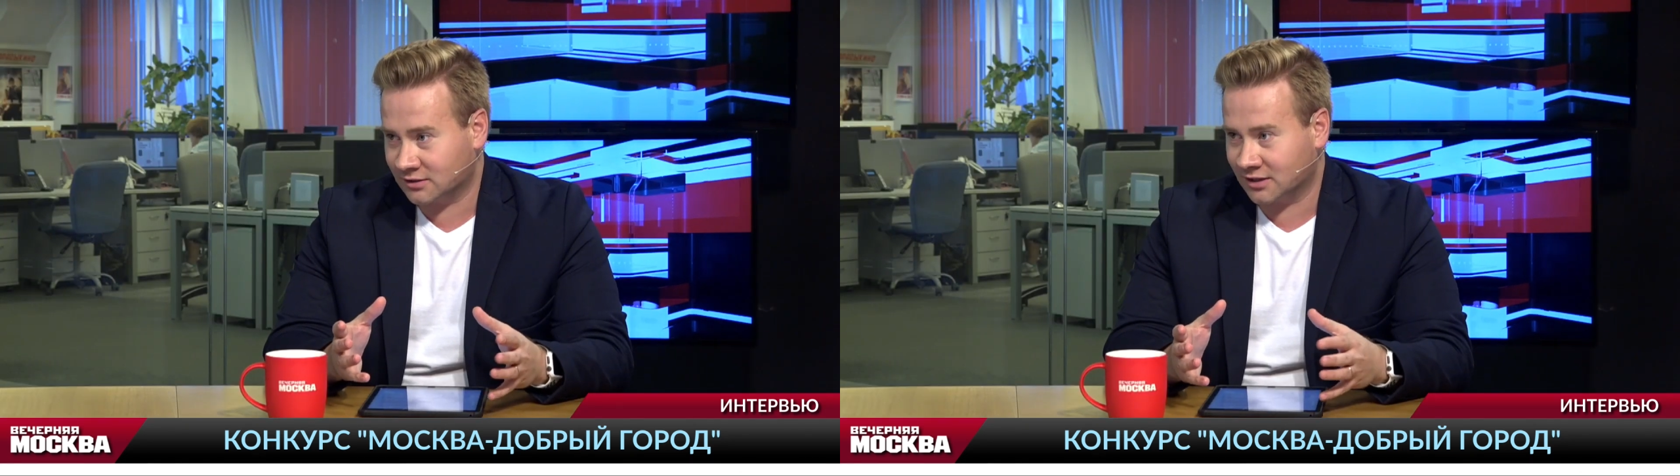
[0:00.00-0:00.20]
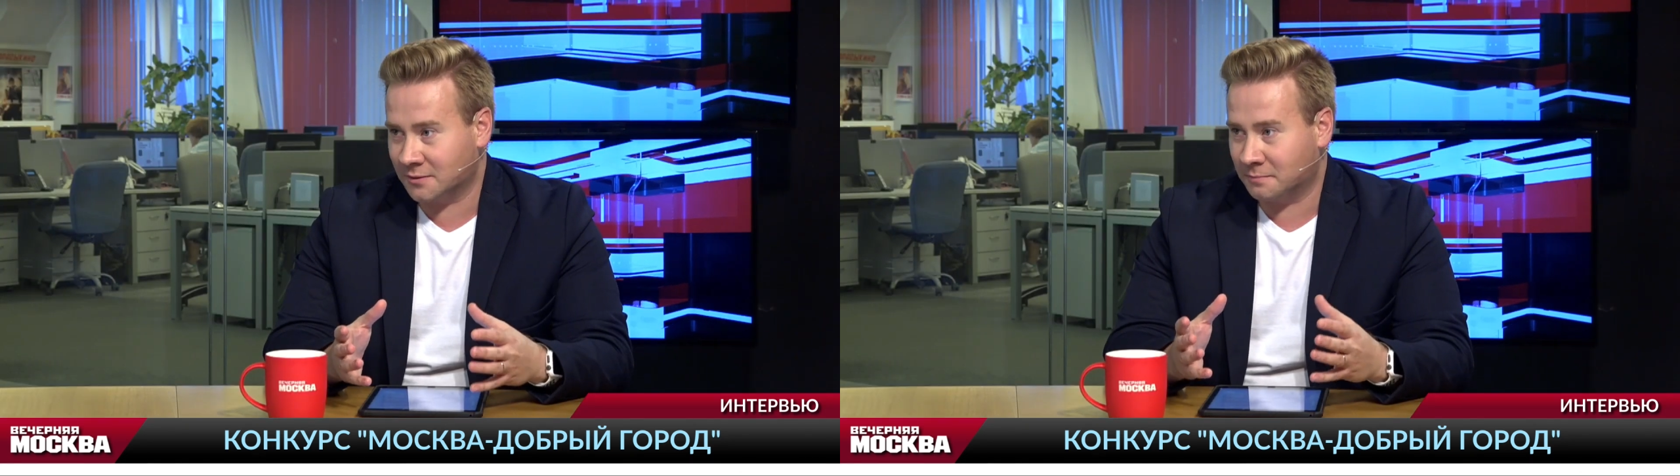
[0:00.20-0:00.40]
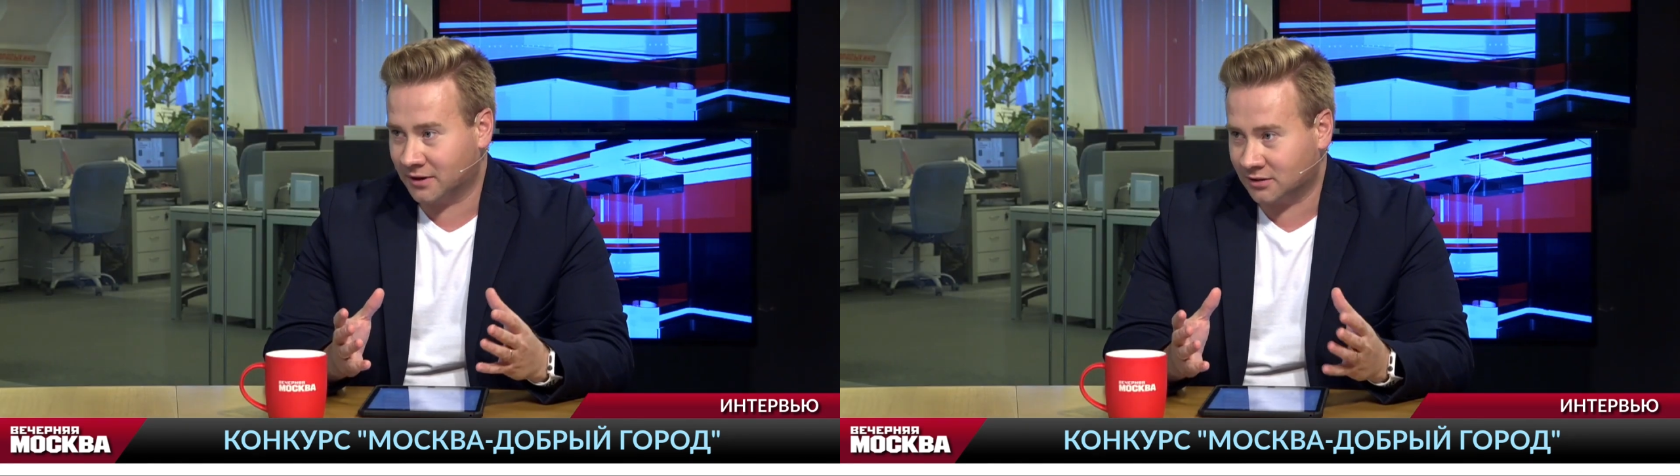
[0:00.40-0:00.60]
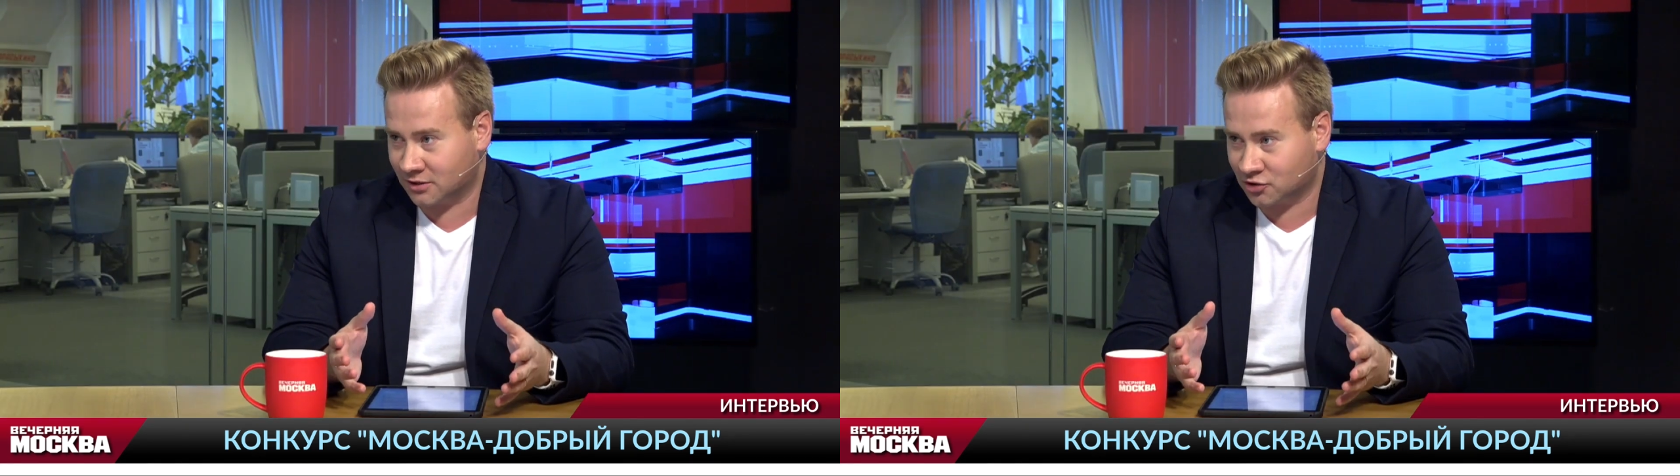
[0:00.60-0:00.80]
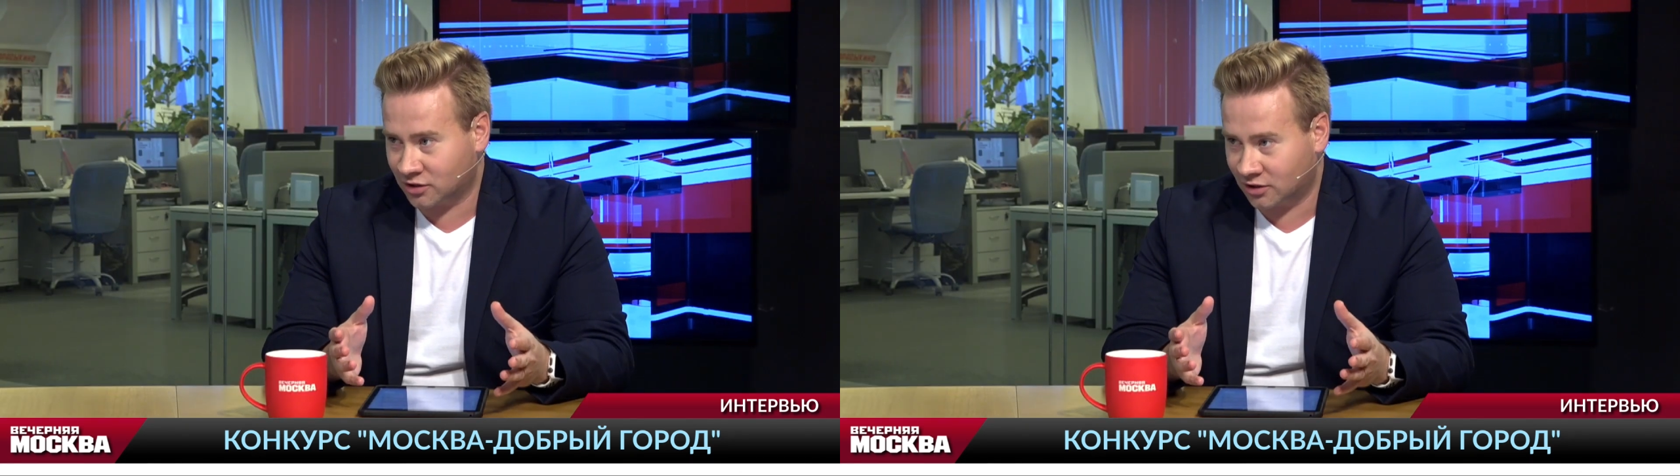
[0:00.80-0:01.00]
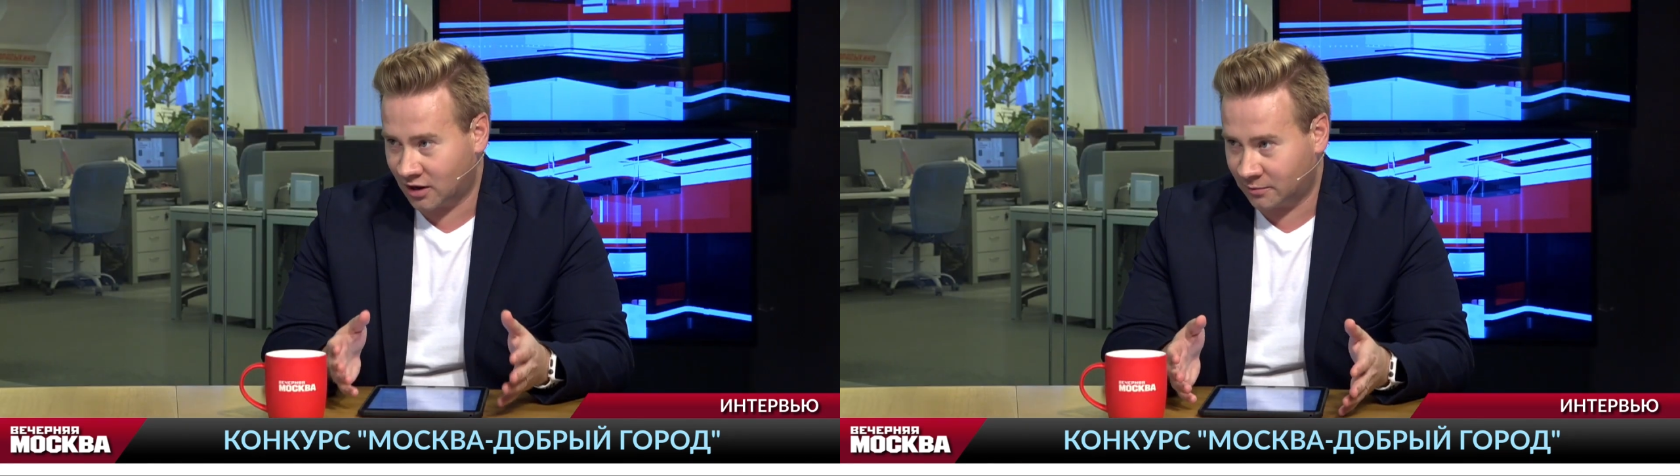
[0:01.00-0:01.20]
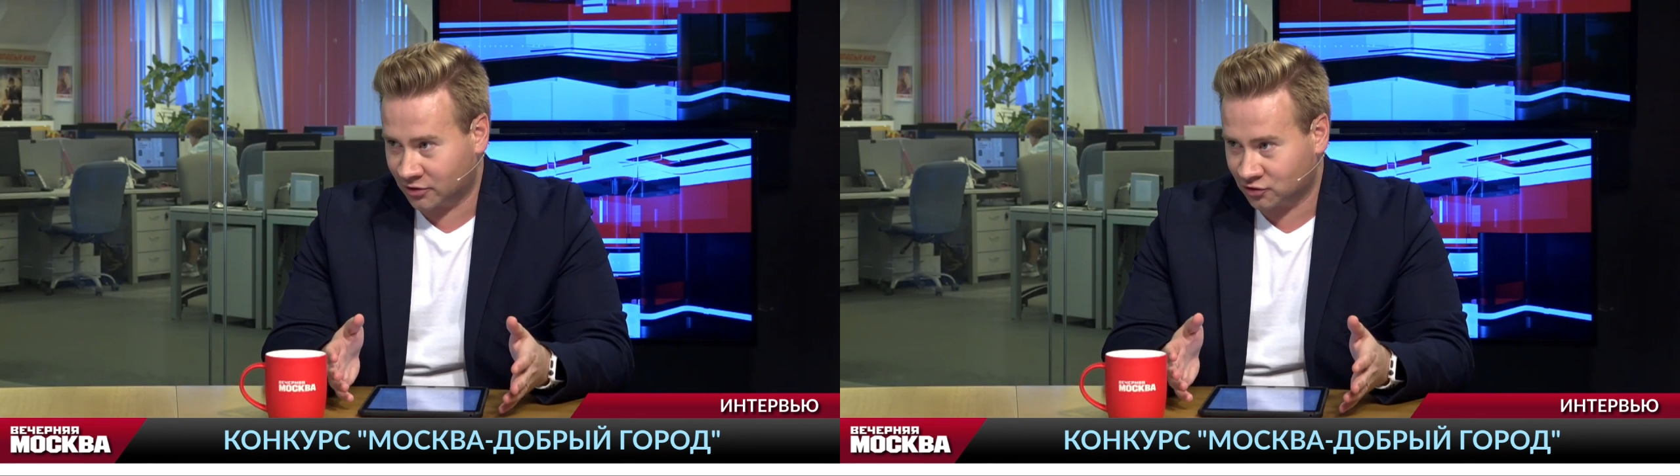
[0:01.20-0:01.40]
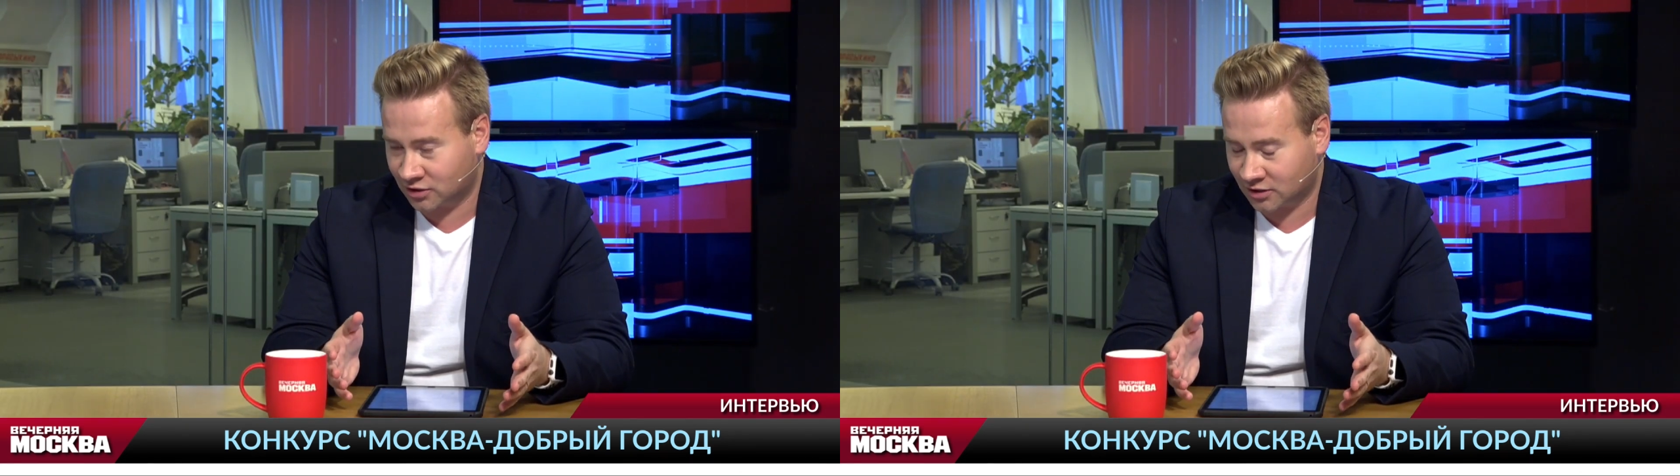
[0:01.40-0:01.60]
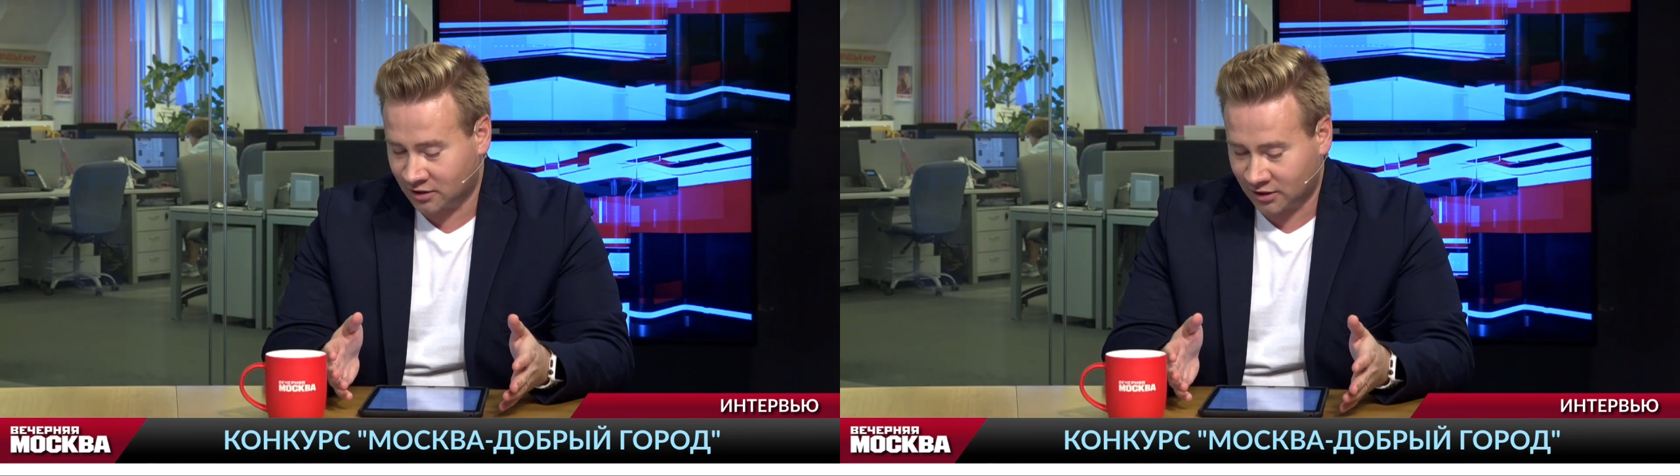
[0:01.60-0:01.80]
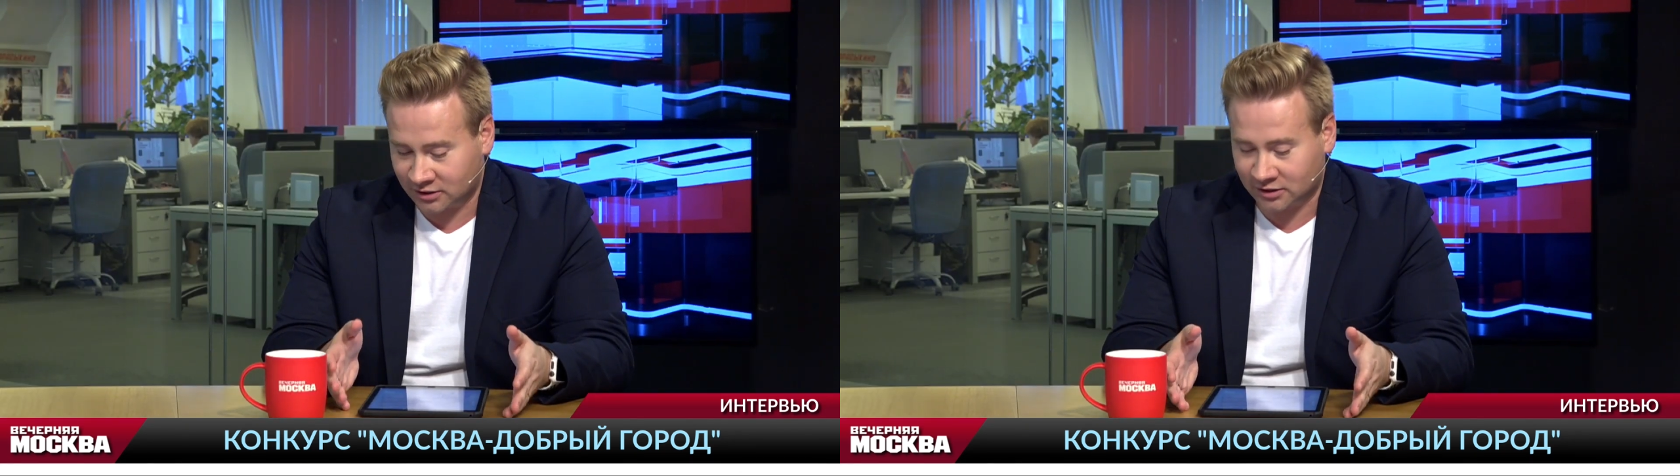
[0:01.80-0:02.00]
раз-таки поддержки некоммерческих
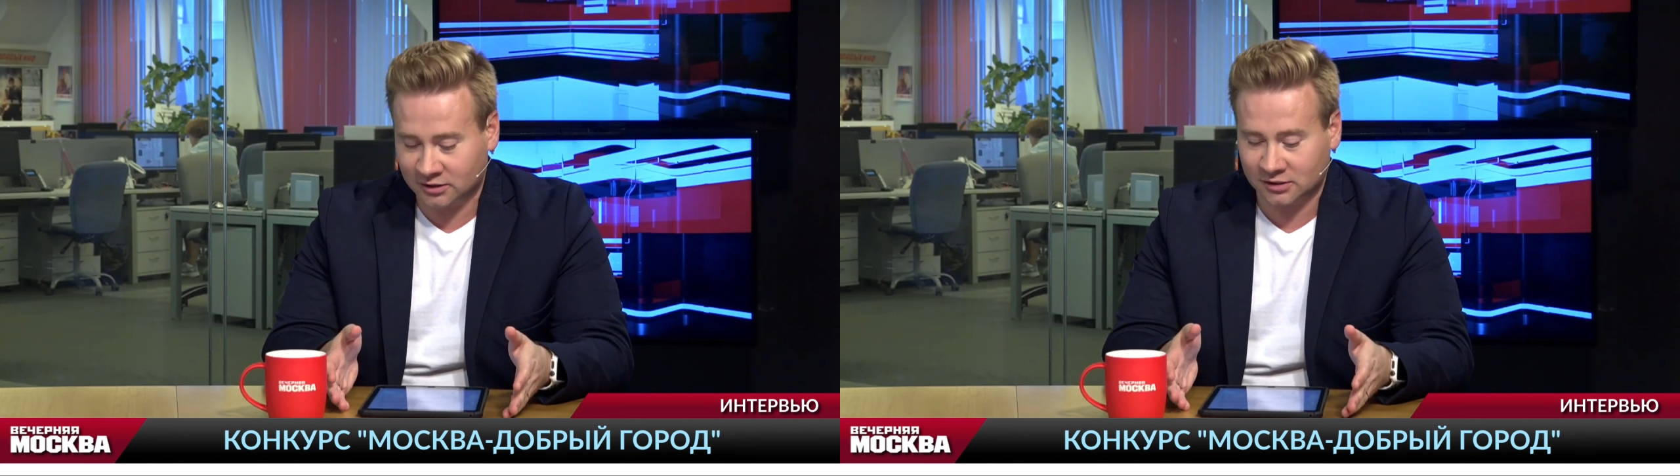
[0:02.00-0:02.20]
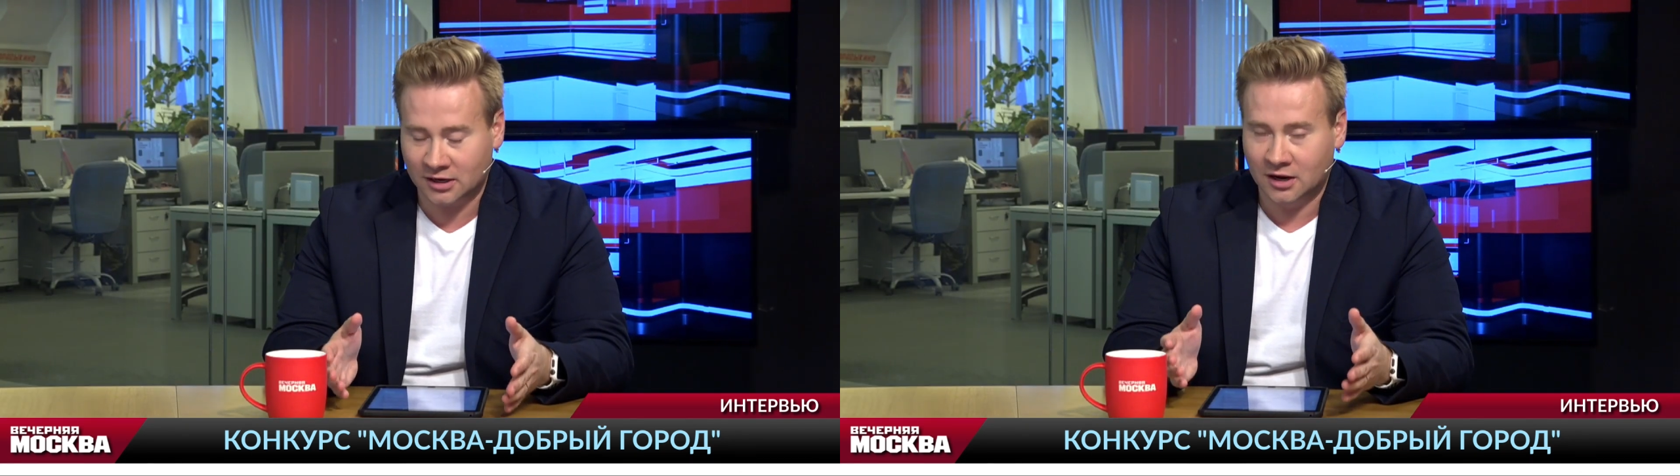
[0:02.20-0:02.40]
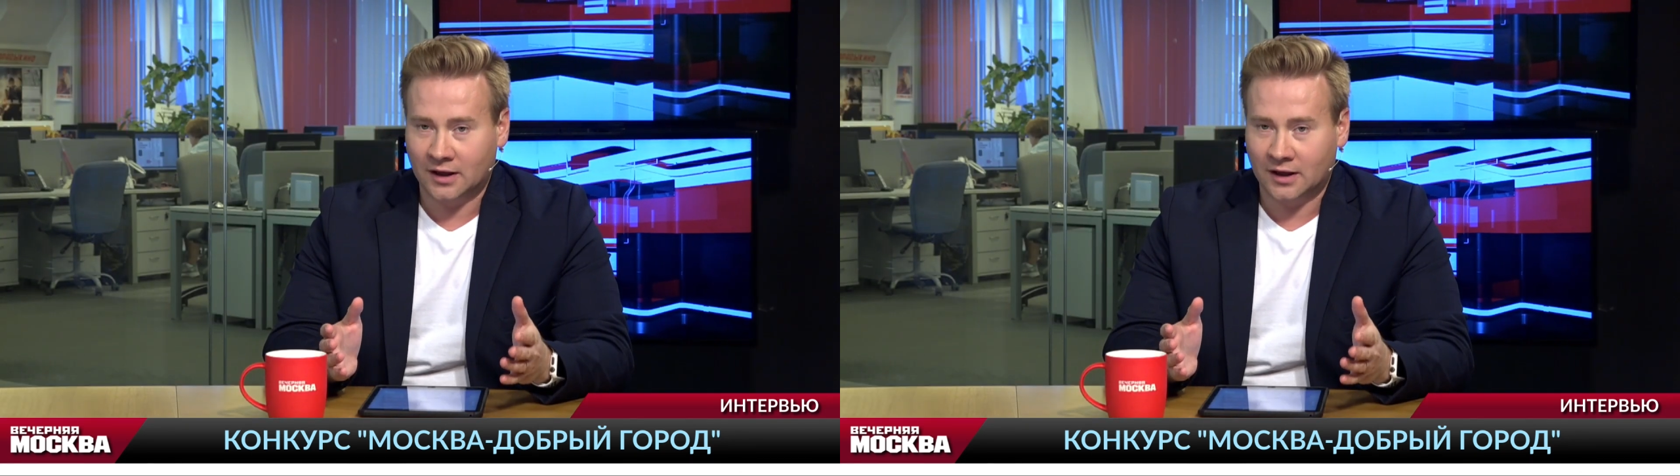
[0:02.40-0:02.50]
организаций.